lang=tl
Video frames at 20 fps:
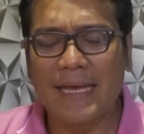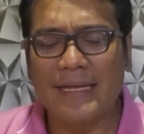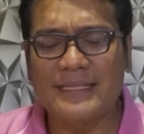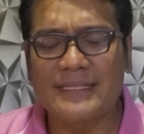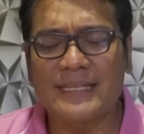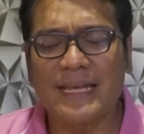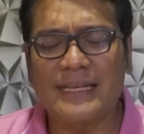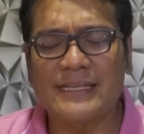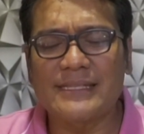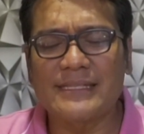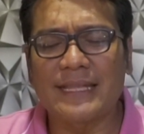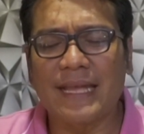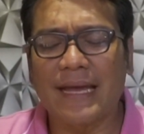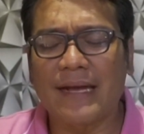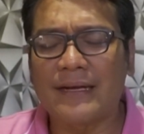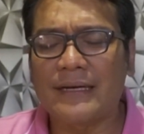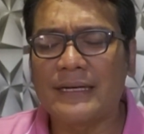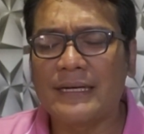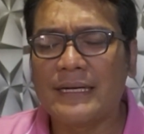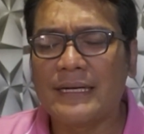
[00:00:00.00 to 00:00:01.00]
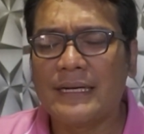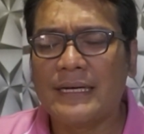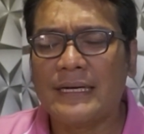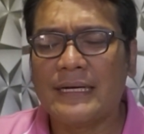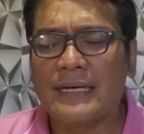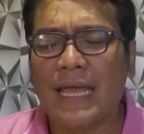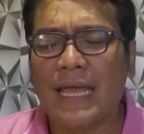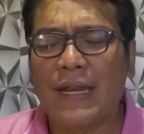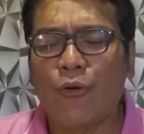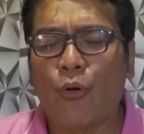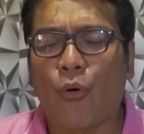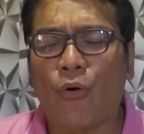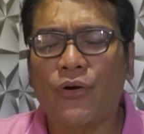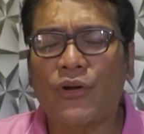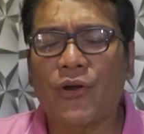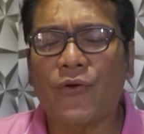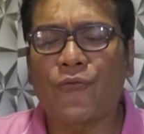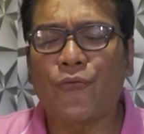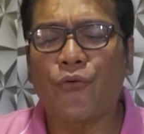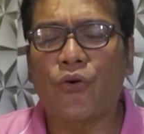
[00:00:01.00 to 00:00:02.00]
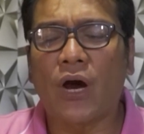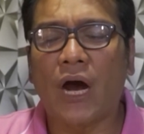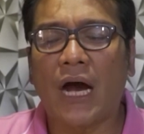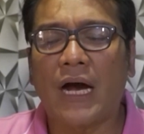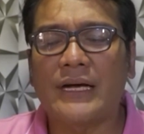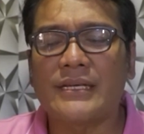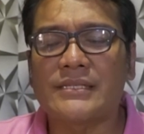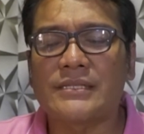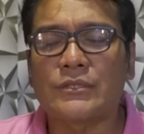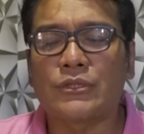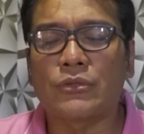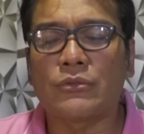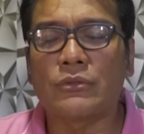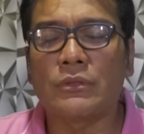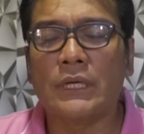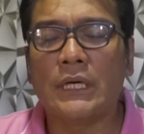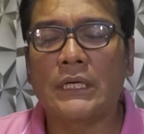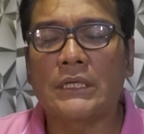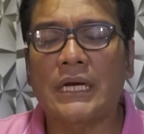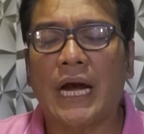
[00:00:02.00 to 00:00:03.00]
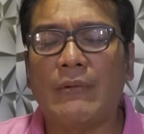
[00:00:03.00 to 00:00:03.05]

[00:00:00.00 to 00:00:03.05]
it says there in order for us to